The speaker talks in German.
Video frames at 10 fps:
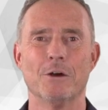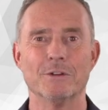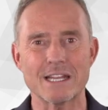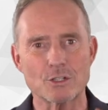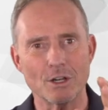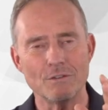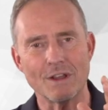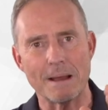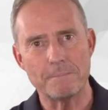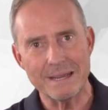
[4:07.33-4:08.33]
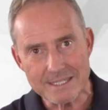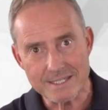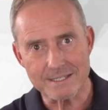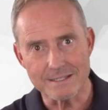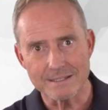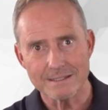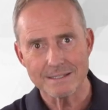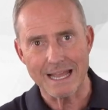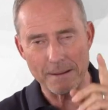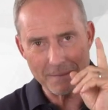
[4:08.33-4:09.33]
Und das können wir am besten,
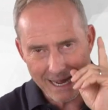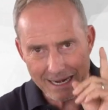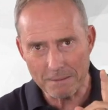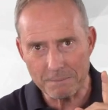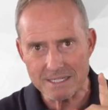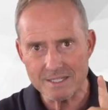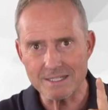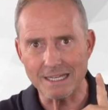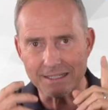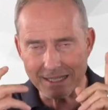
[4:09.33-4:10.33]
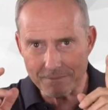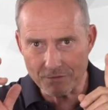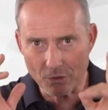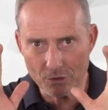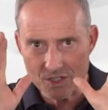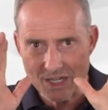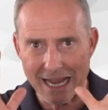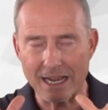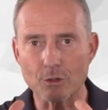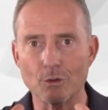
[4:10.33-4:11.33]
am allerbesten, indem wir uns,
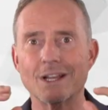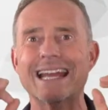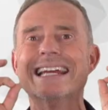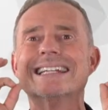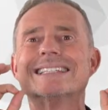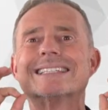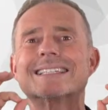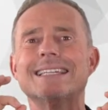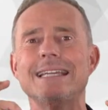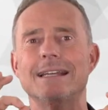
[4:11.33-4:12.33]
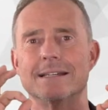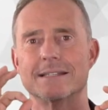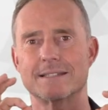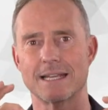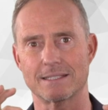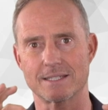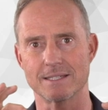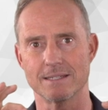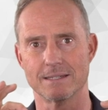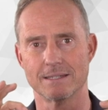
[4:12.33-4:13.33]
Achtung, Ziele
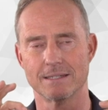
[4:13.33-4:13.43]
setzen.